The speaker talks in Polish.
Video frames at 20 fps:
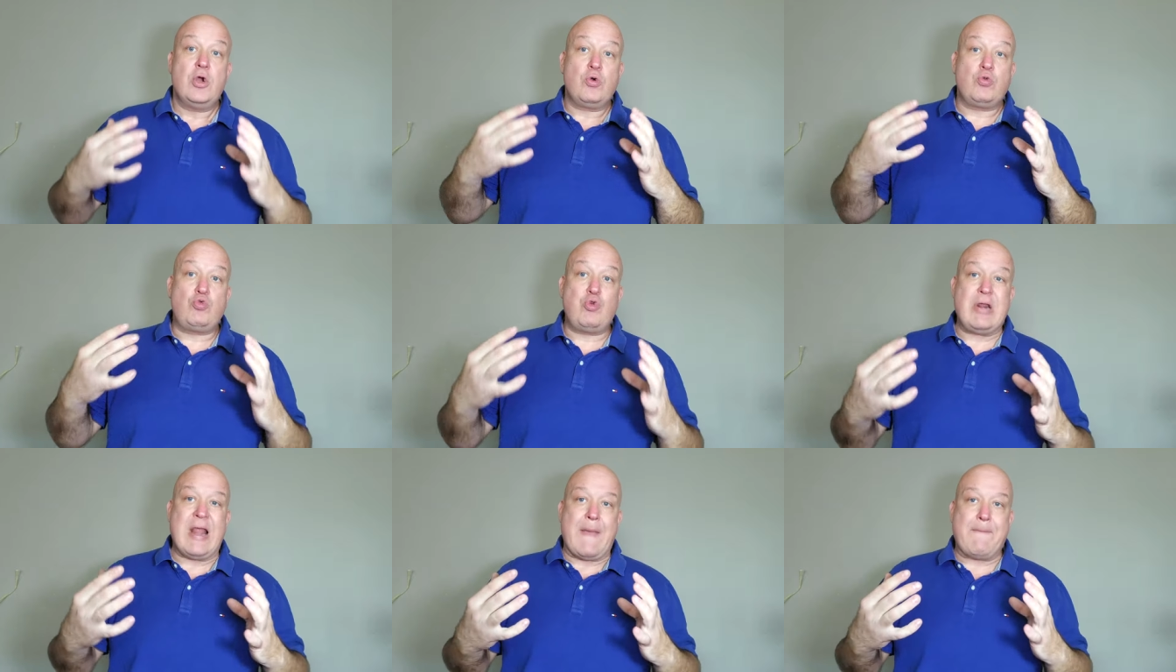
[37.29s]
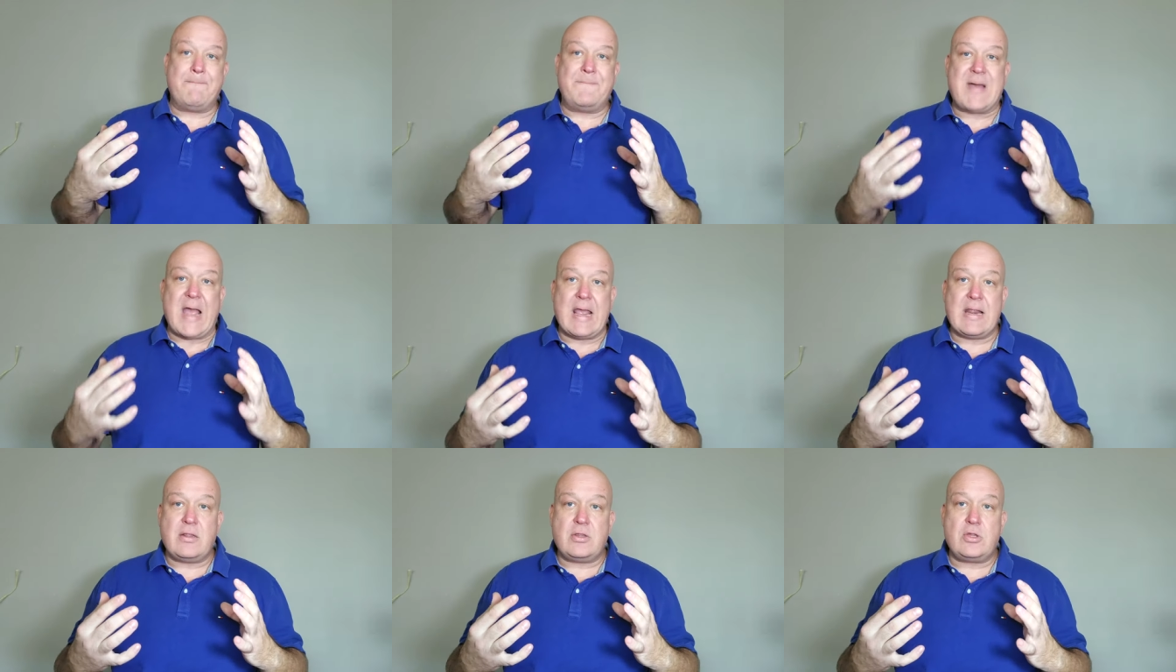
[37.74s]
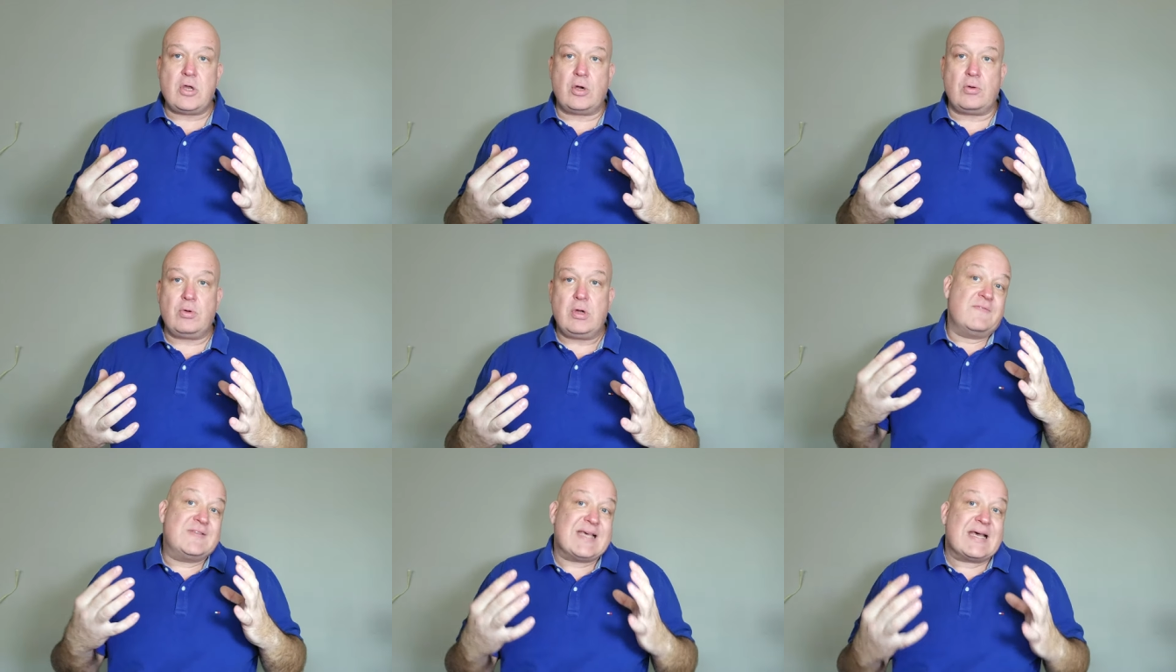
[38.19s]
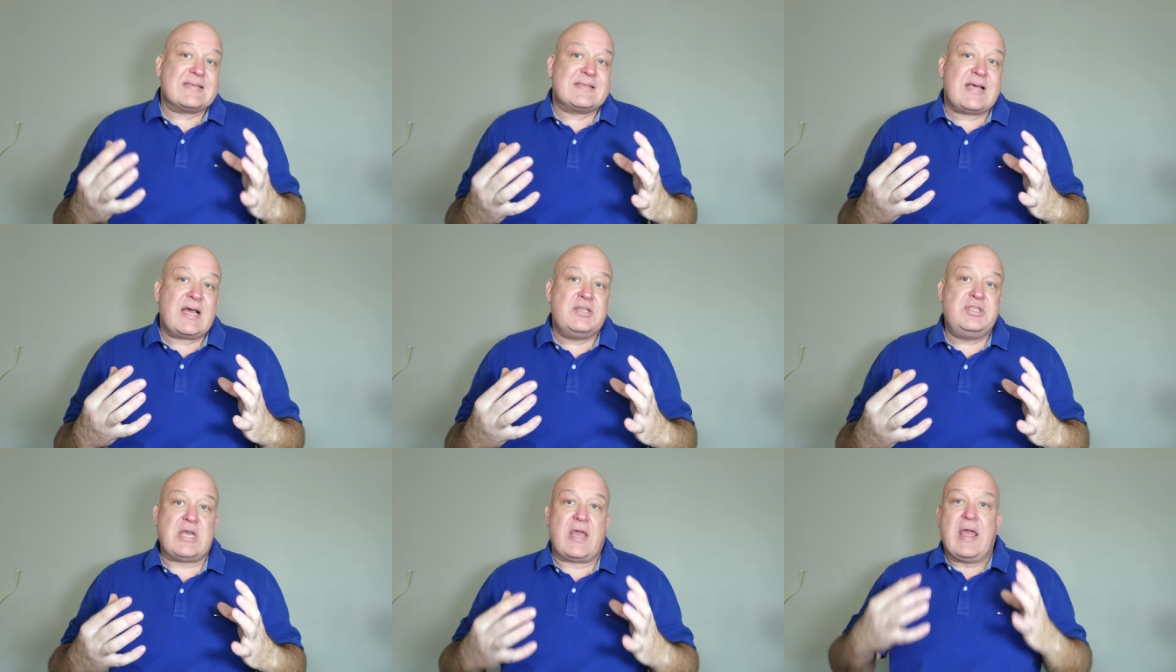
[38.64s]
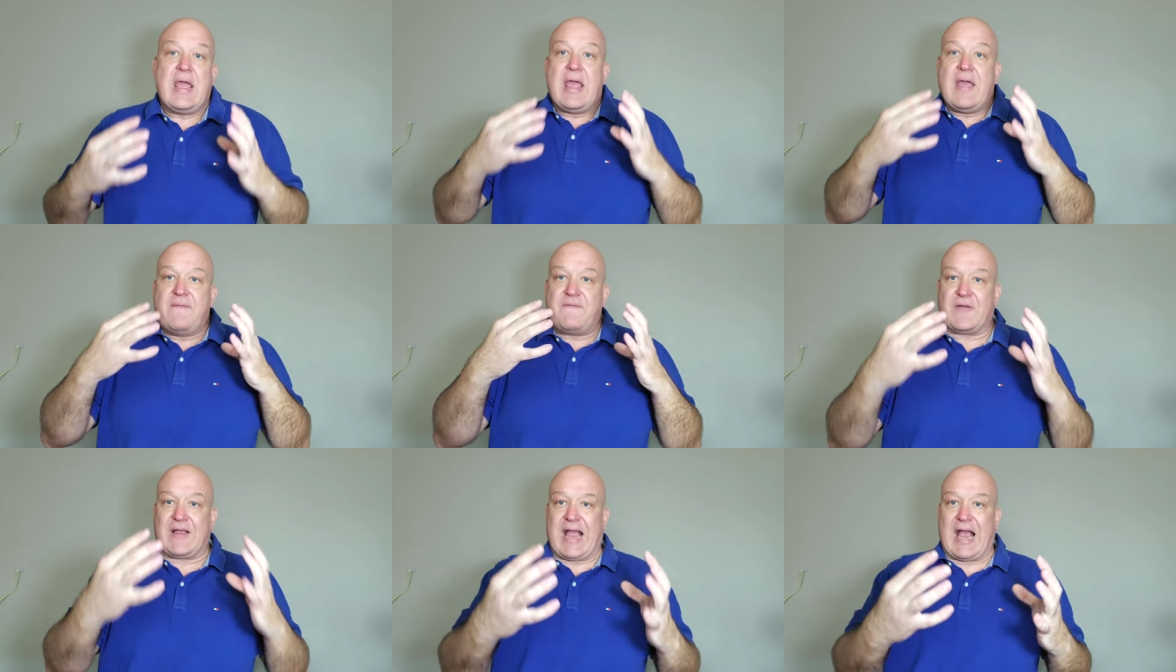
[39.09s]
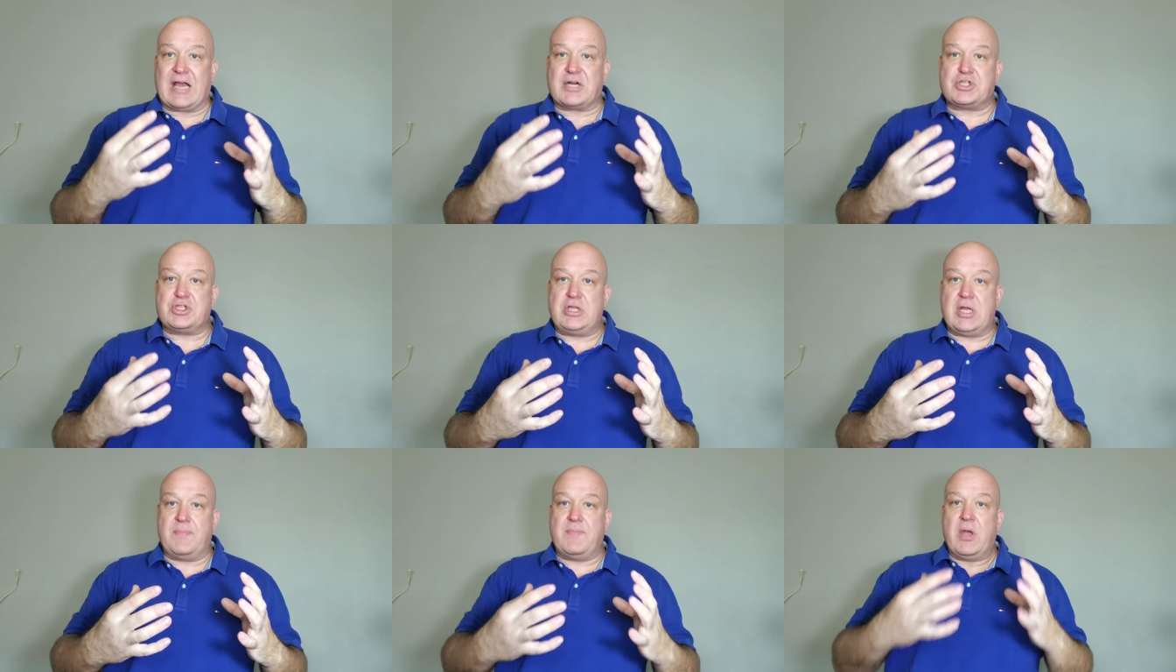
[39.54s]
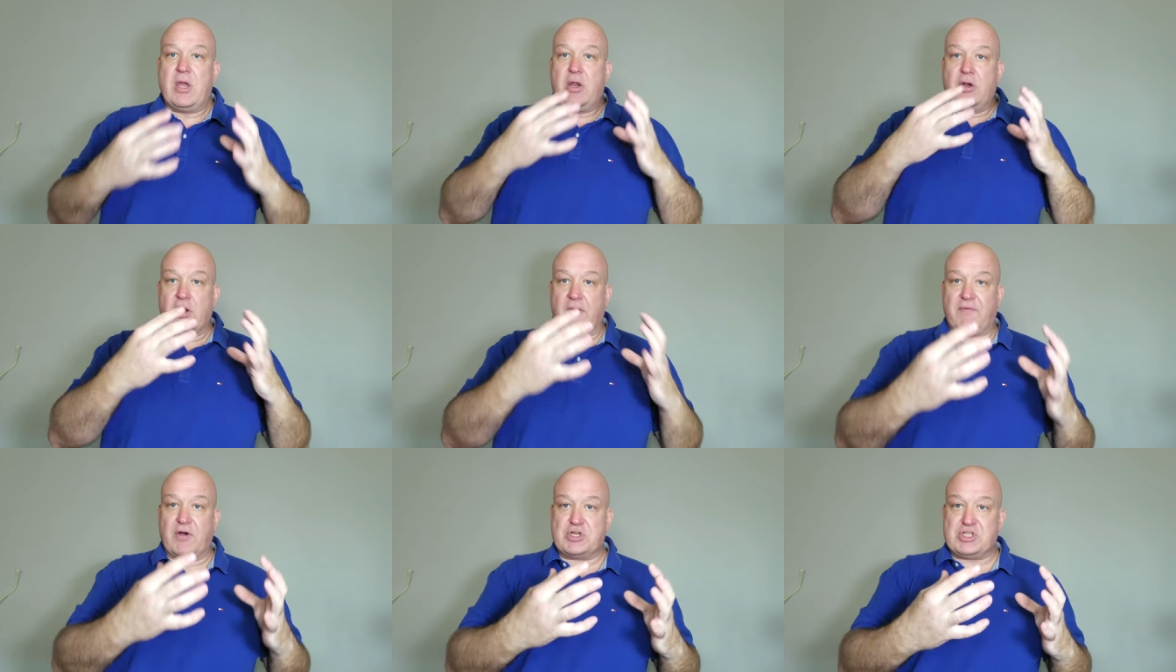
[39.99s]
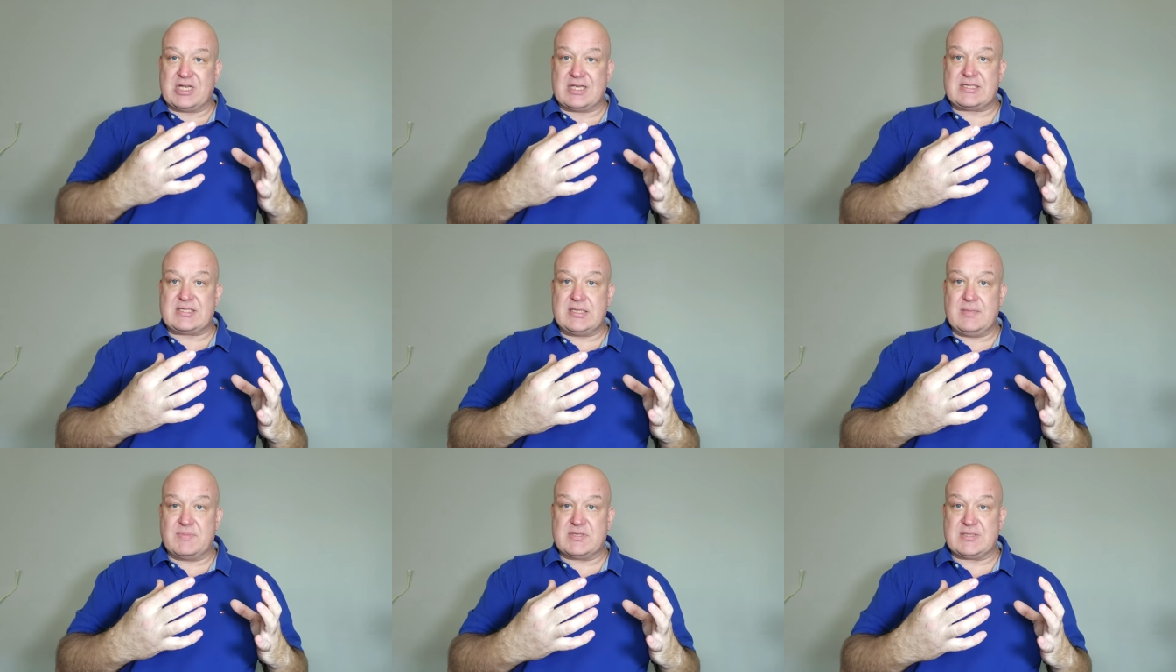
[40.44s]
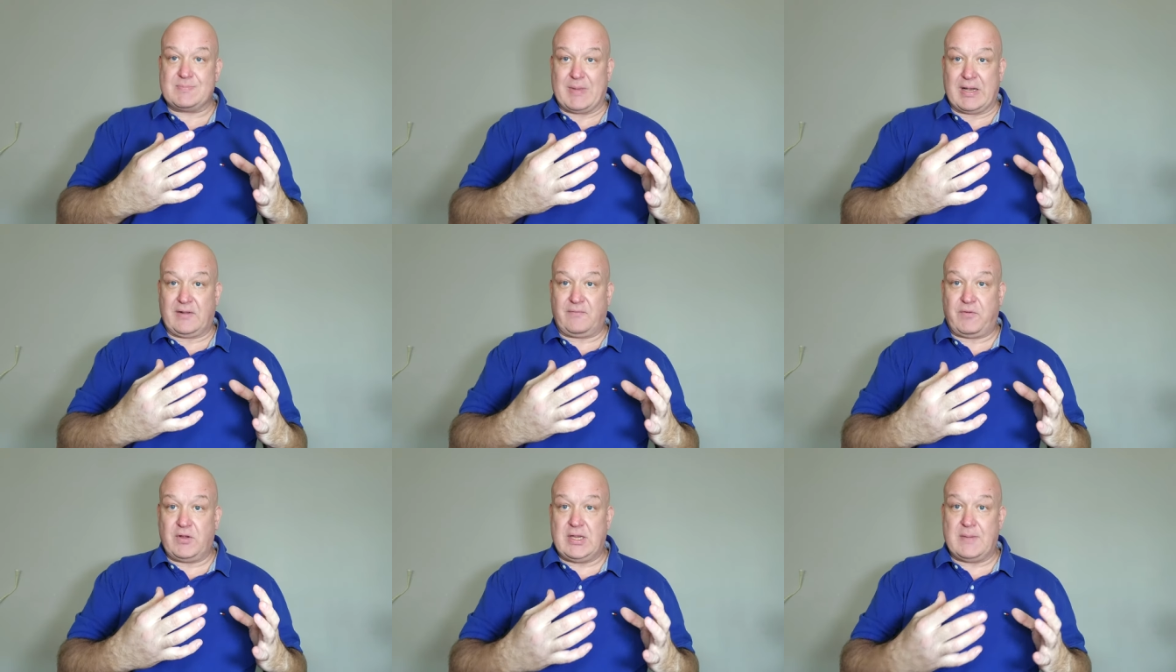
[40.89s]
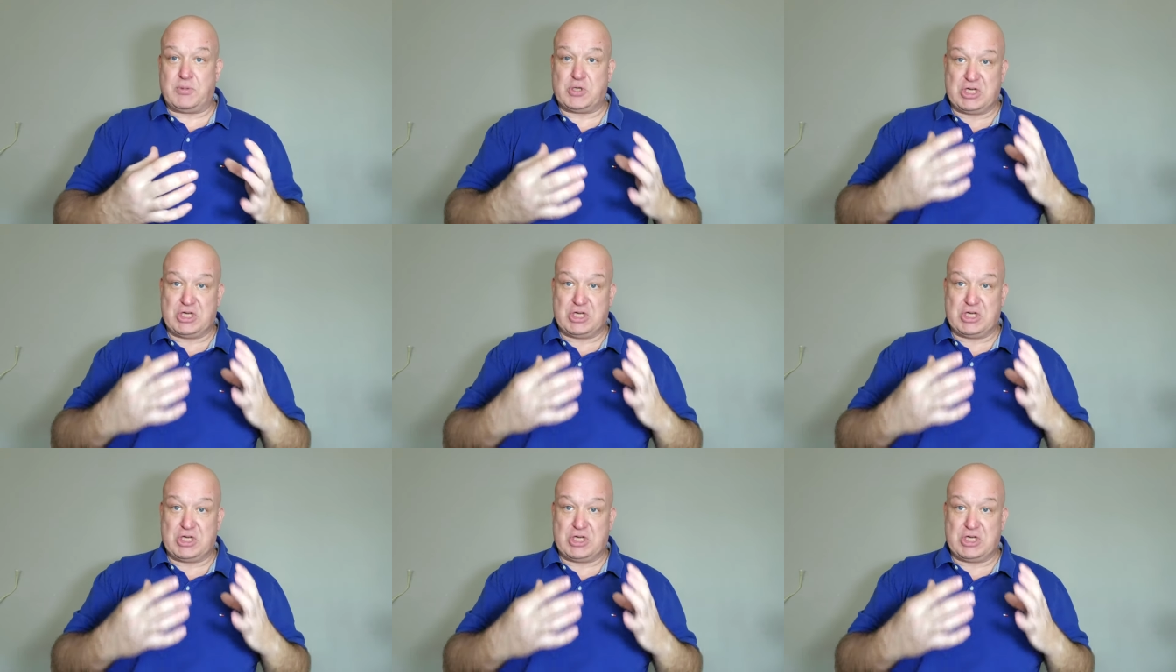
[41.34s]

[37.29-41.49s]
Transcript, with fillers: które będą w zasadzie w każdym nowoczesnym smartfonie,